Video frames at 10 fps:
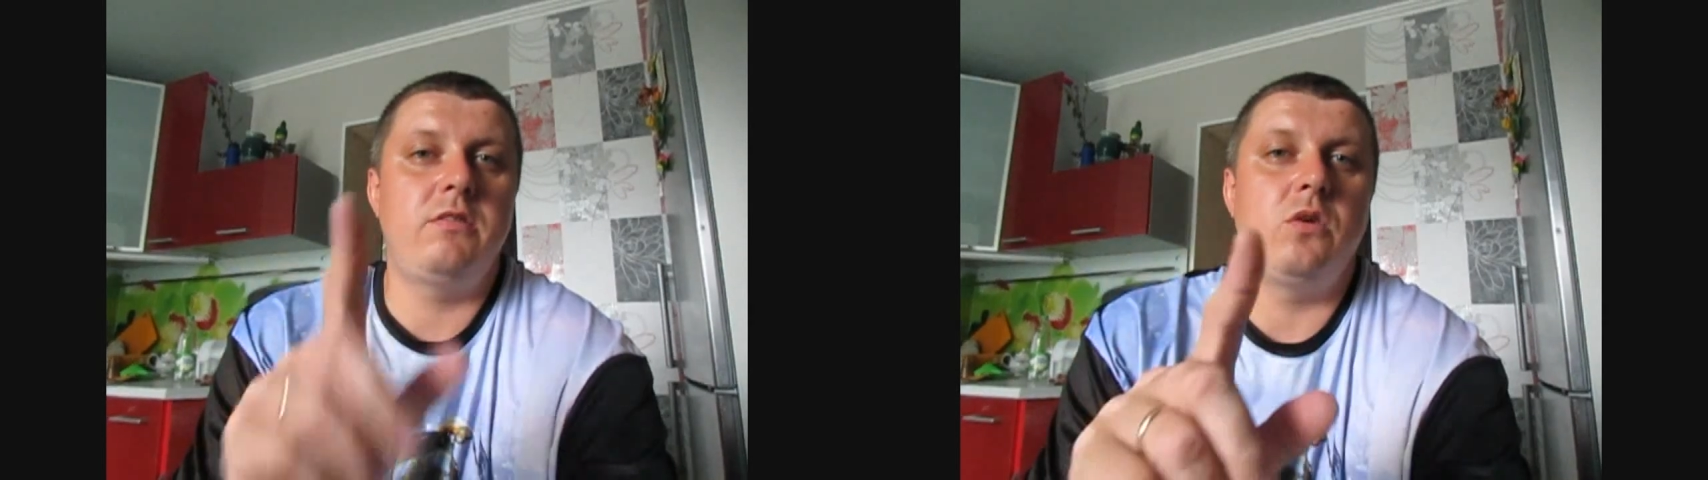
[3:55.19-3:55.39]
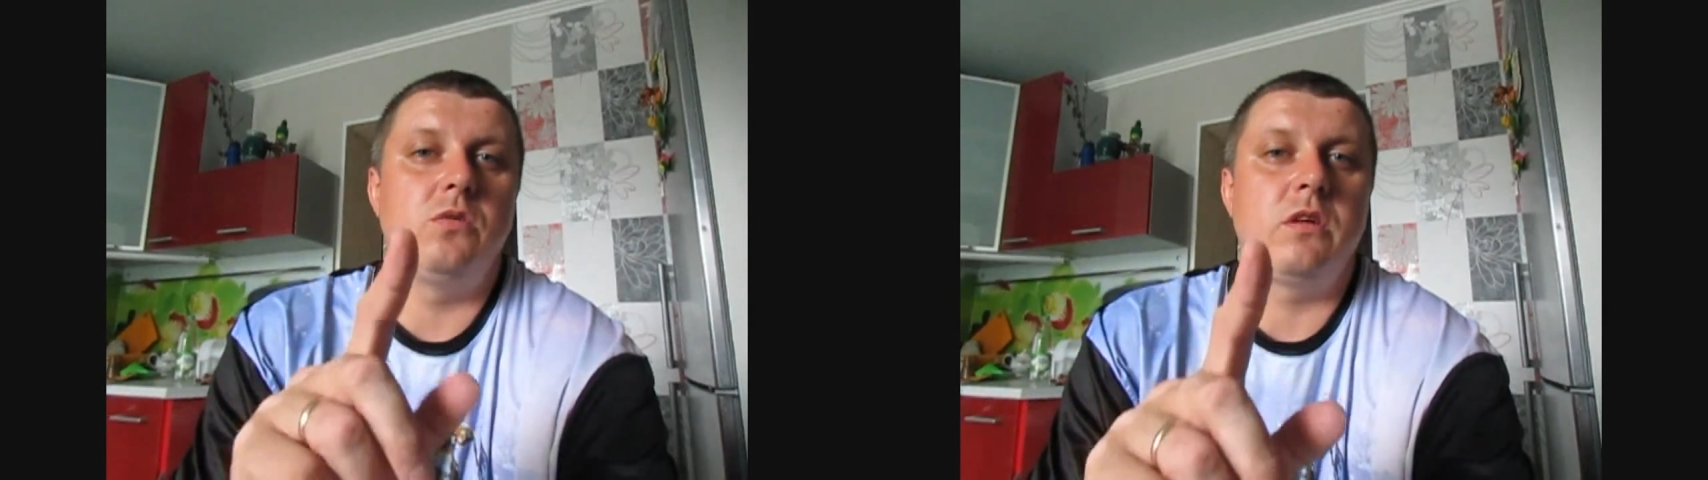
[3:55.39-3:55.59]

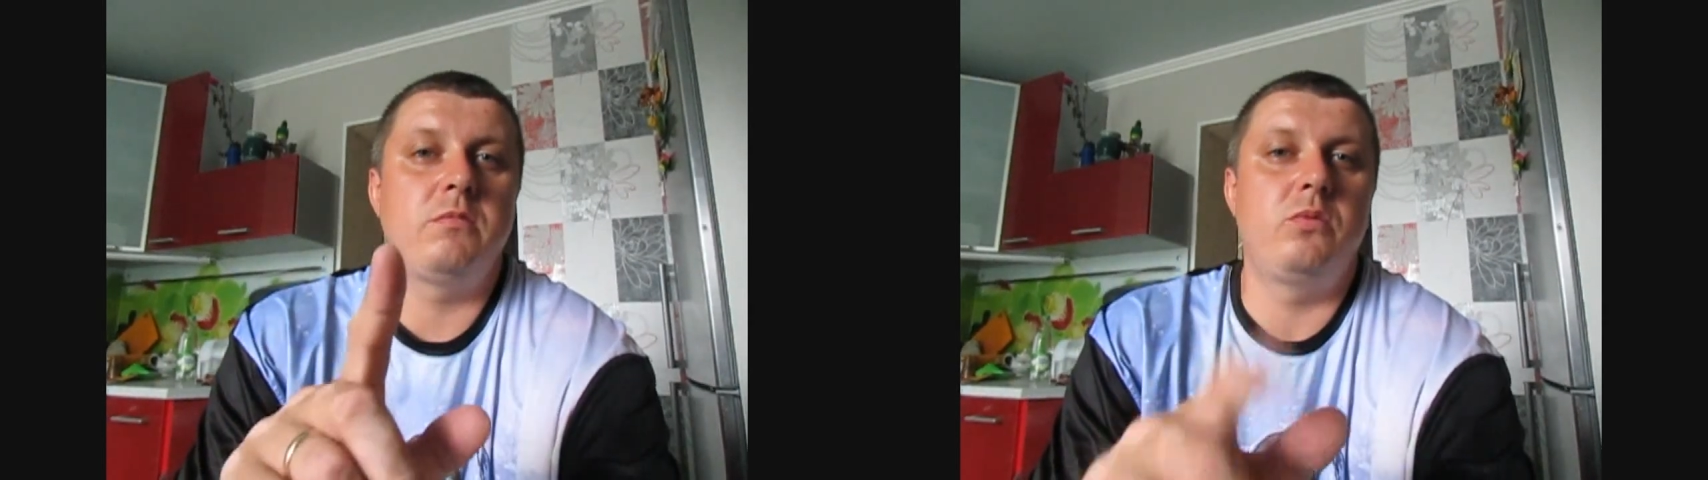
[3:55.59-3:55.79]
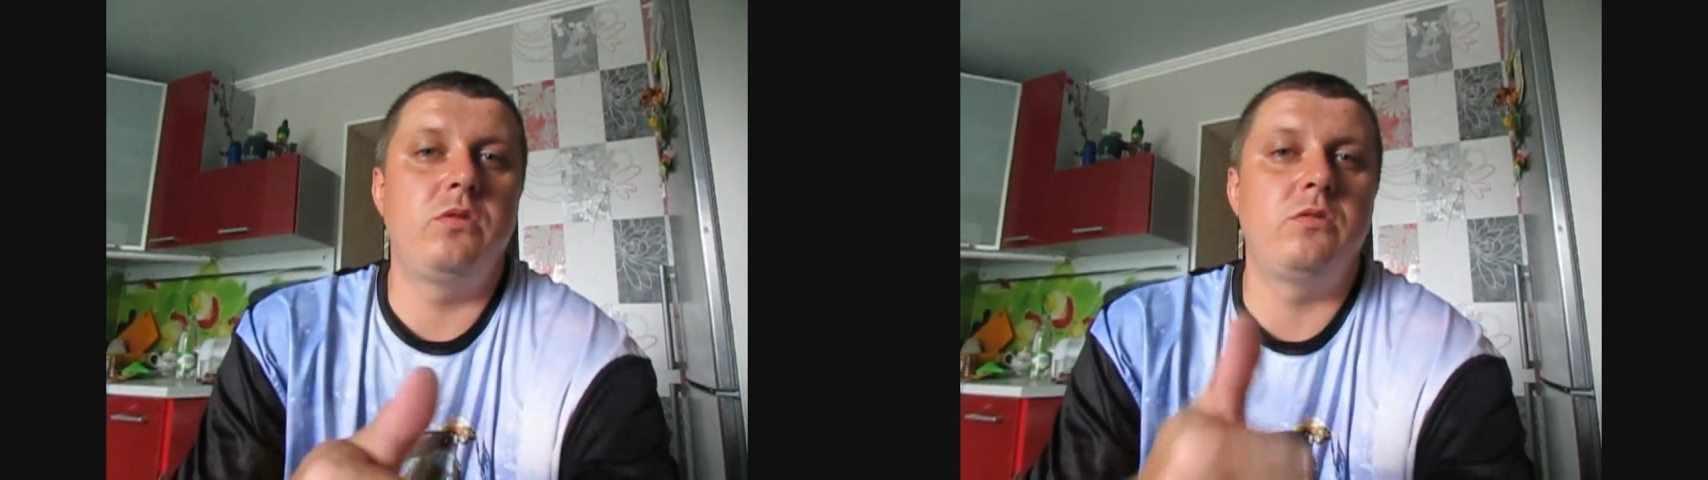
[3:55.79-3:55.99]
и все у
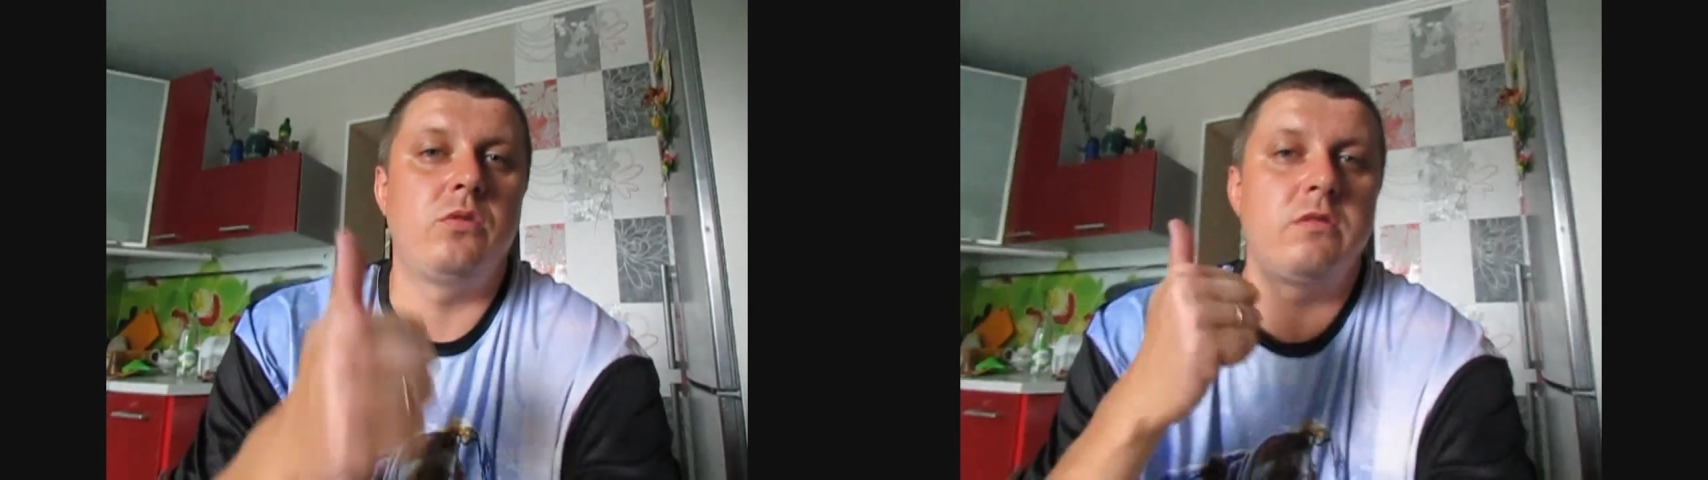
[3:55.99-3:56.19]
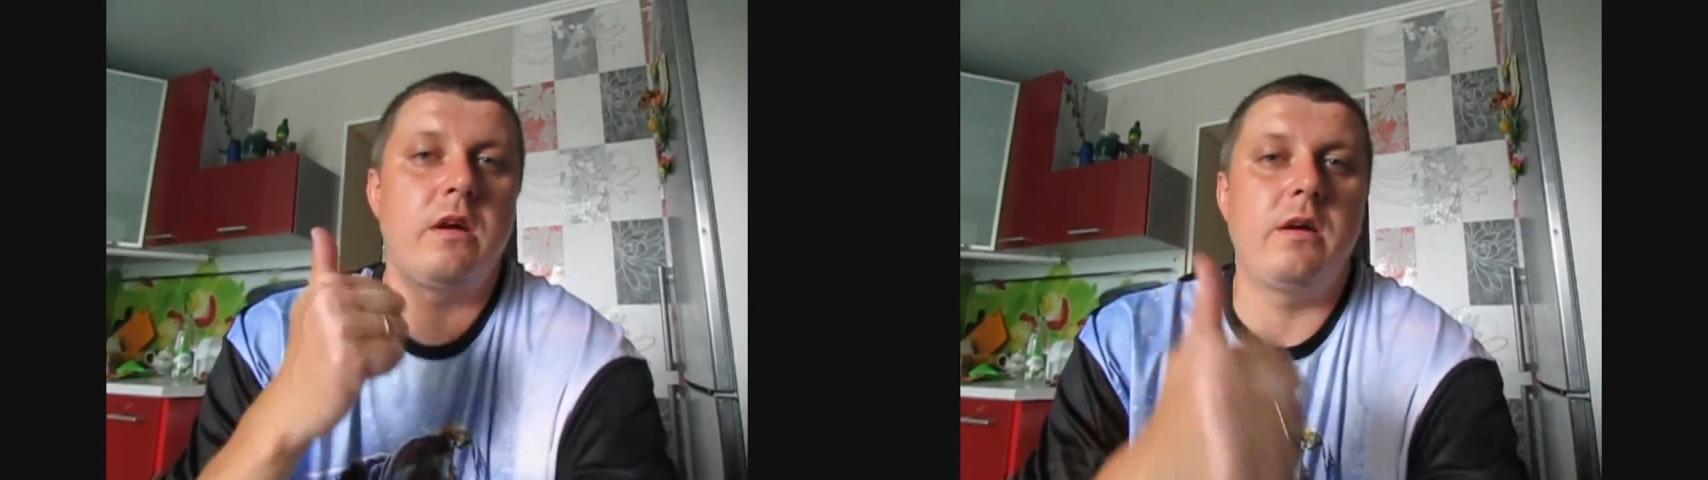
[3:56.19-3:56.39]
нас будет,
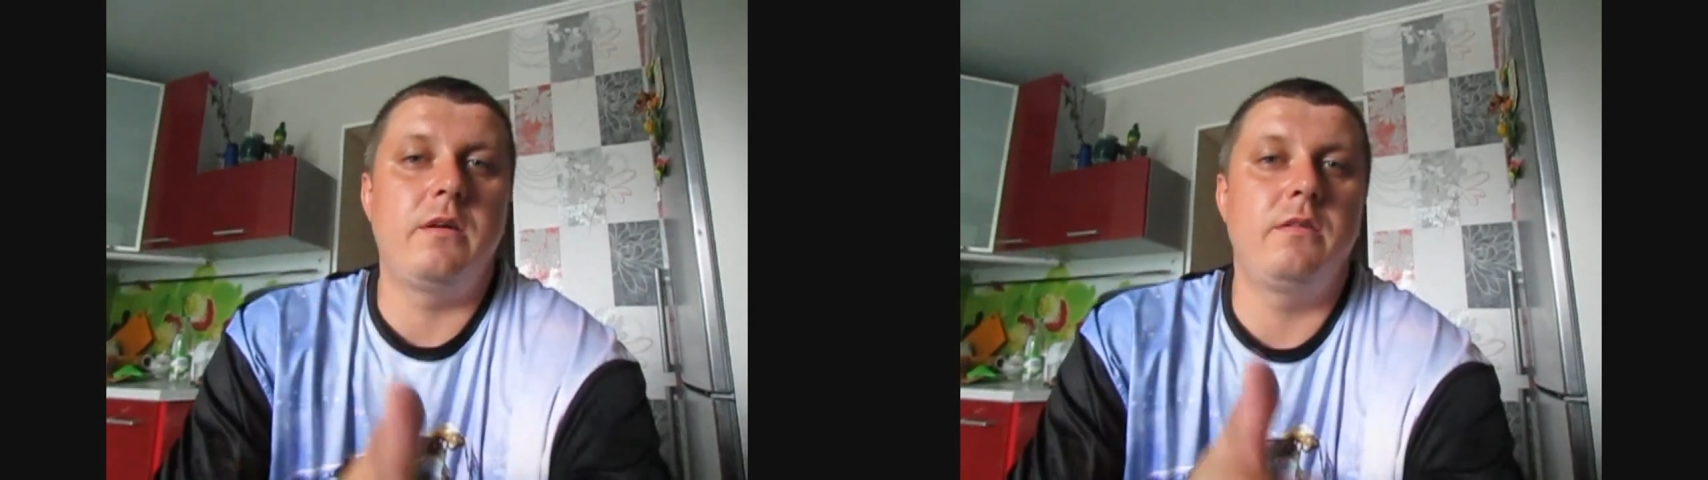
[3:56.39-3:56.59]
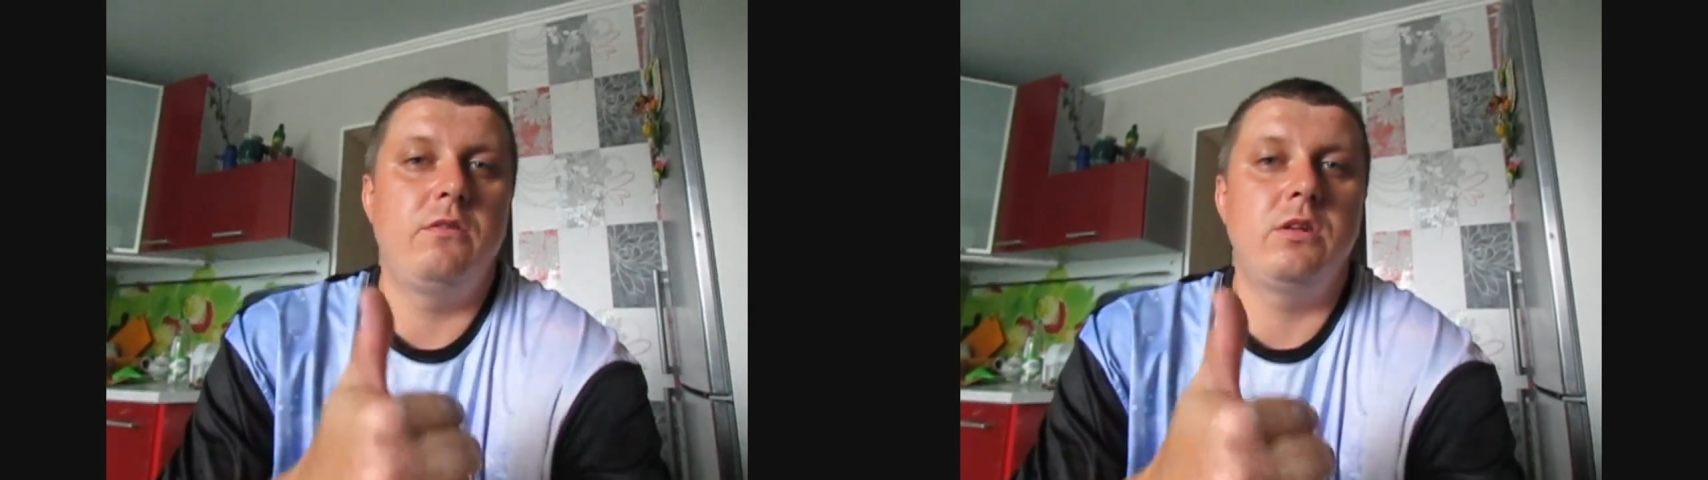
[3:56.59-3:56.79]
друзья.